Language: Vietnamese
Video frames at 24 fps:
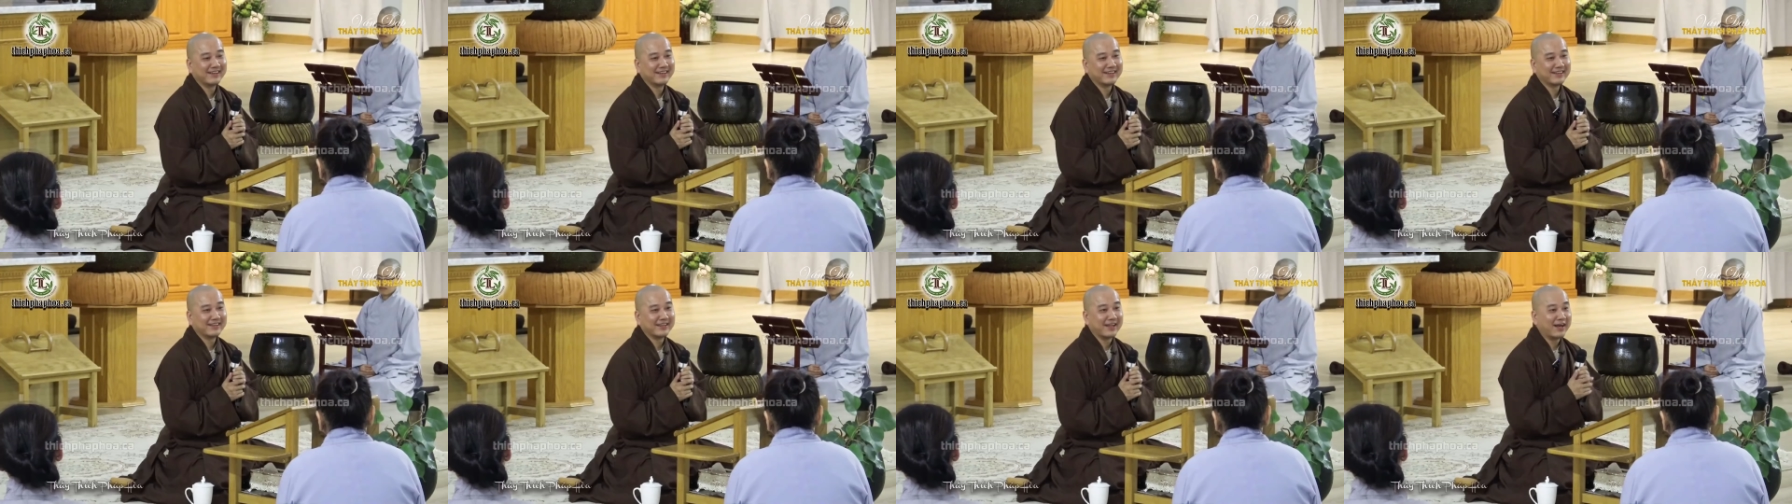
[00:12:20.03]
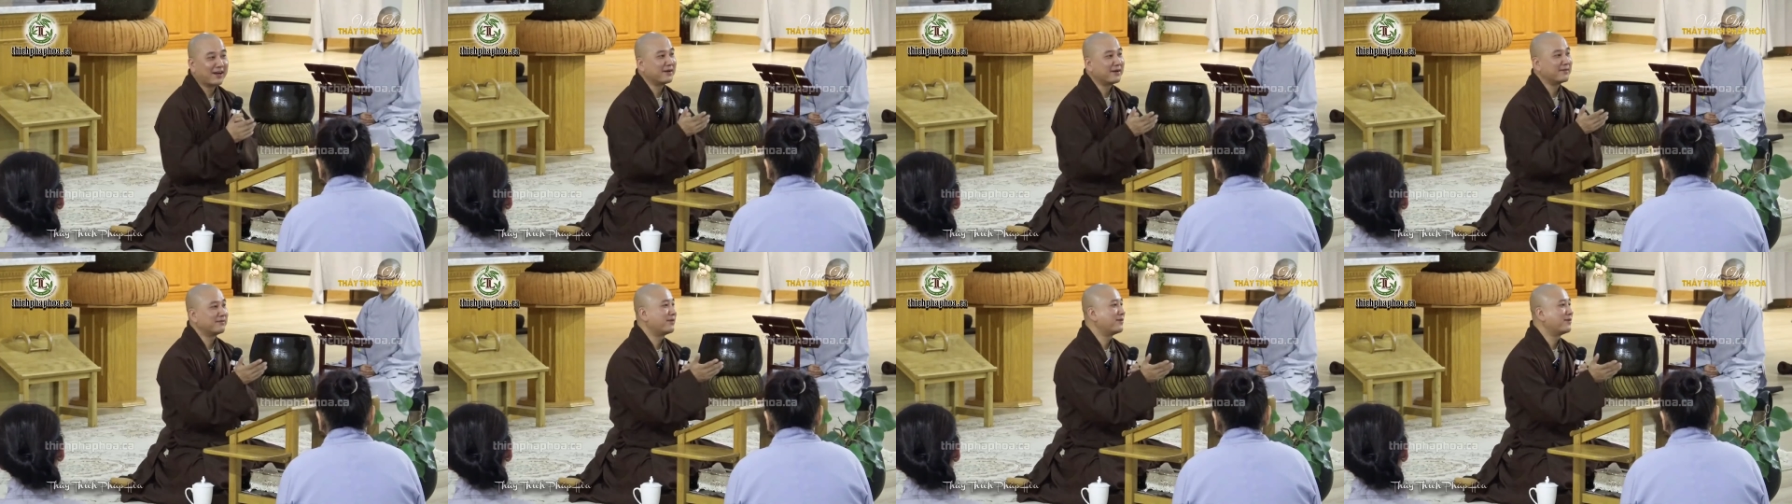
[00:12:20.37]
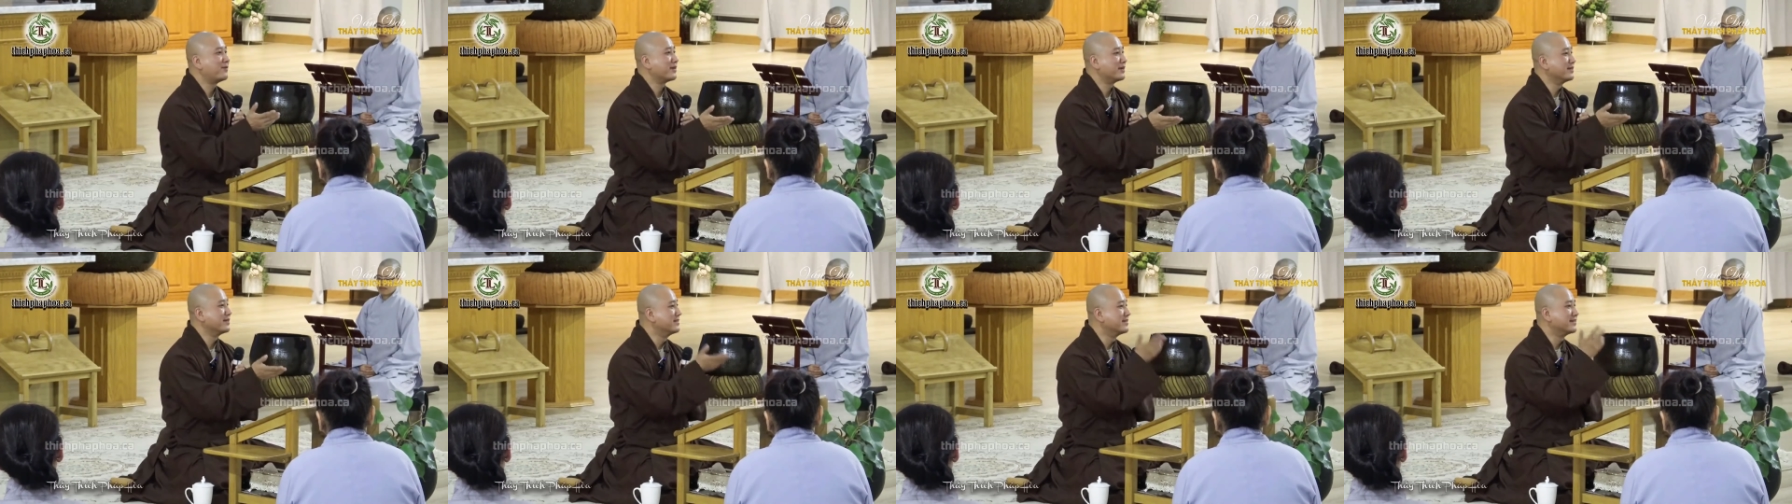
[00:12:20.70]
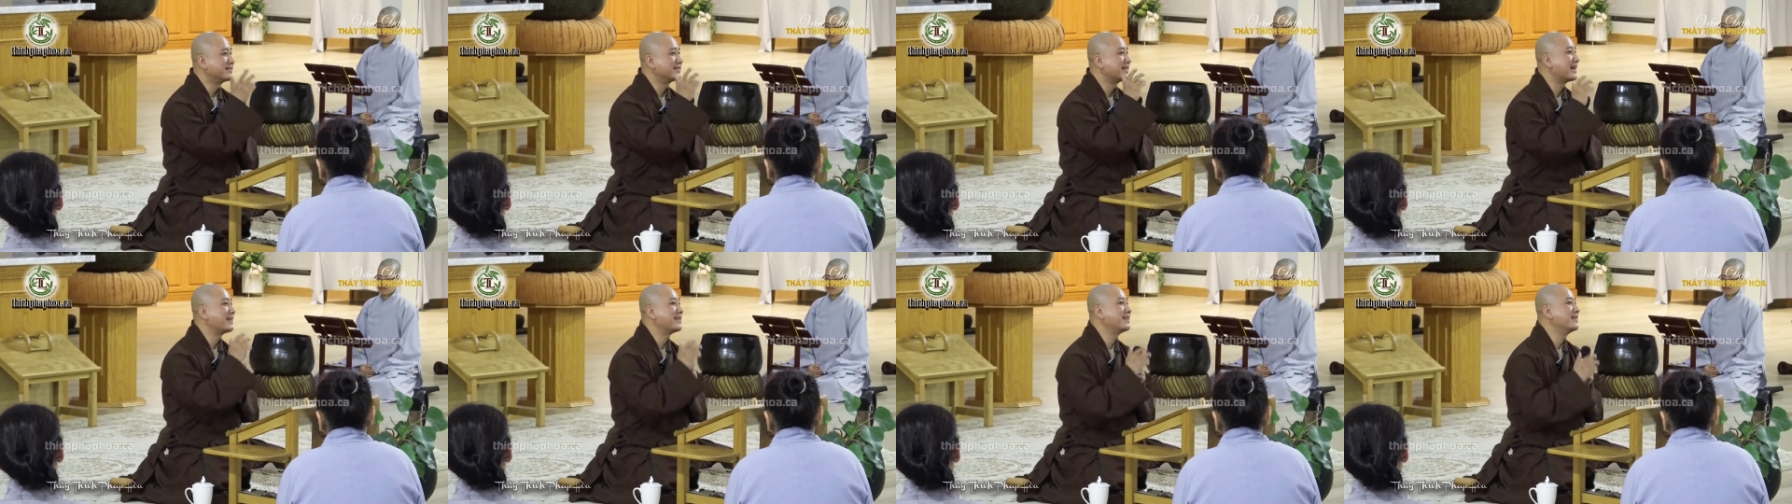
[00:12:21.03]
Đó, Pháp Hòa
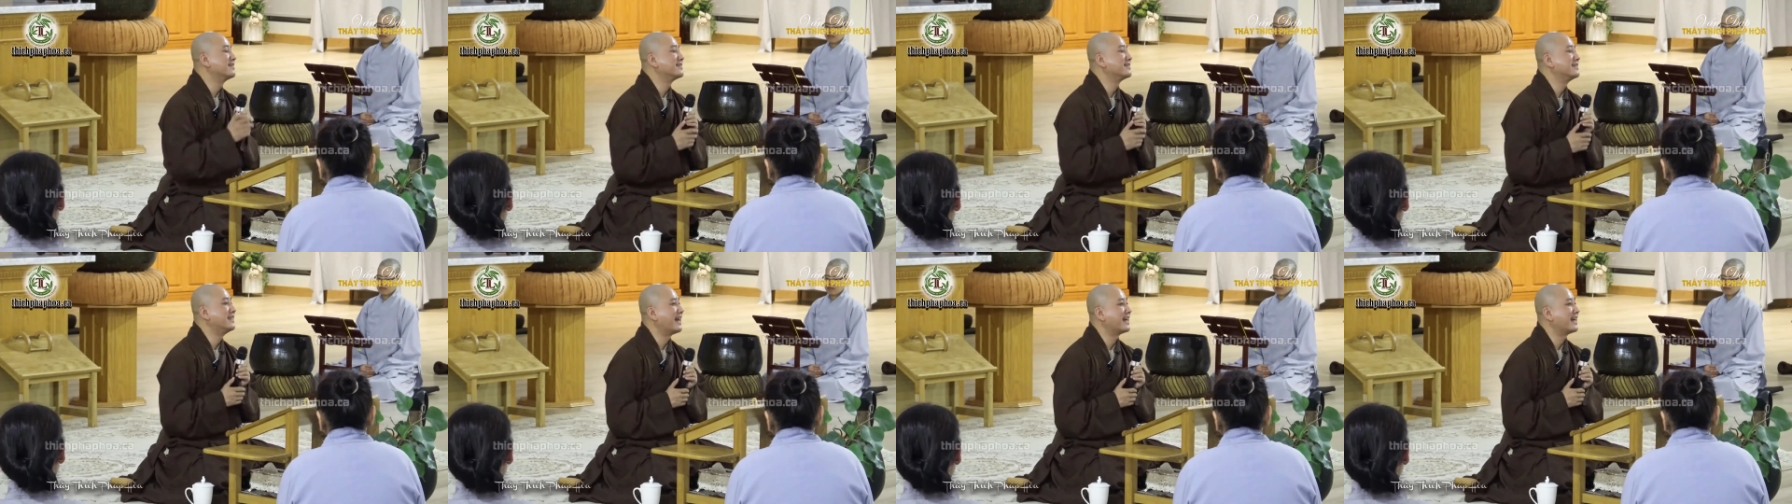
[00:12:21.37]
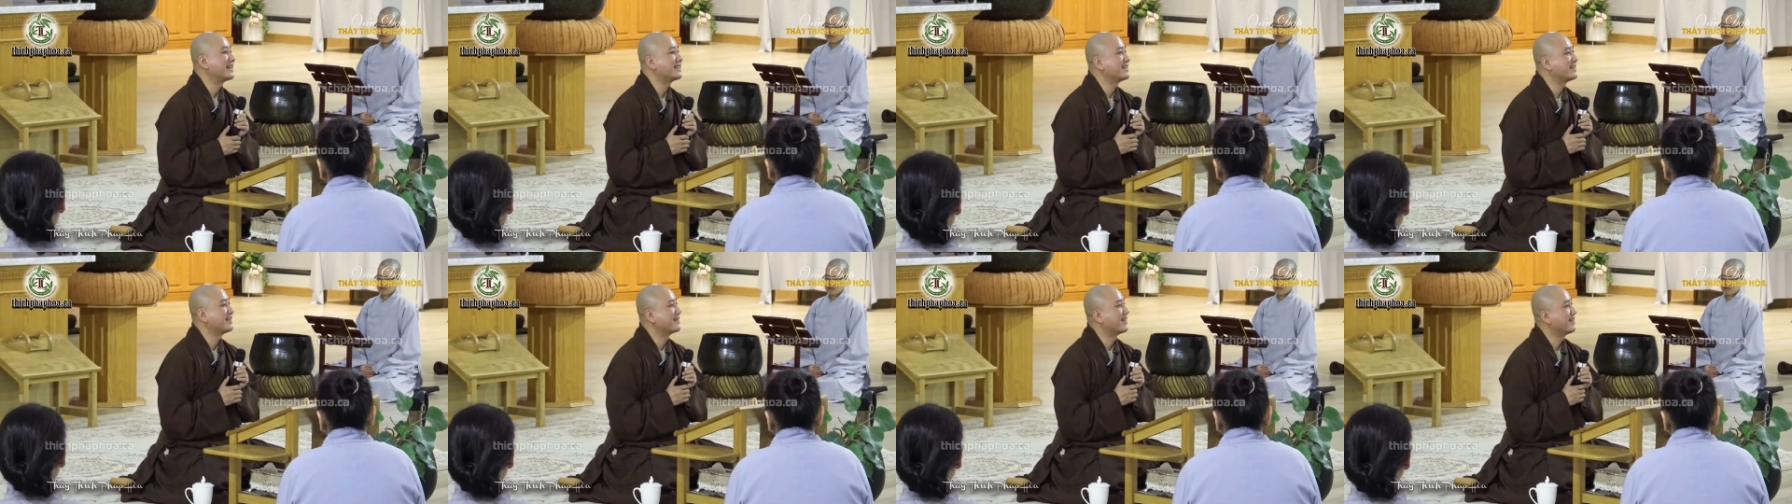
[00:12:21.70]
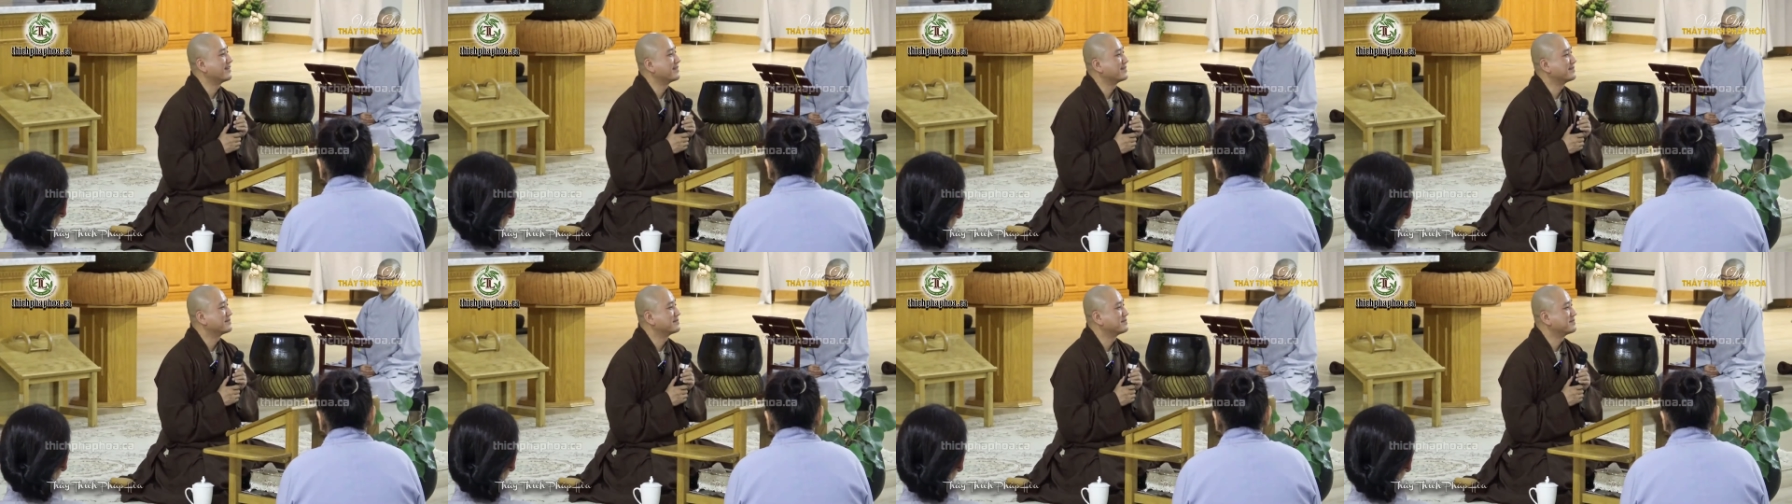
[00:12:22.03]
đưa cái đơn giản vậy thôi.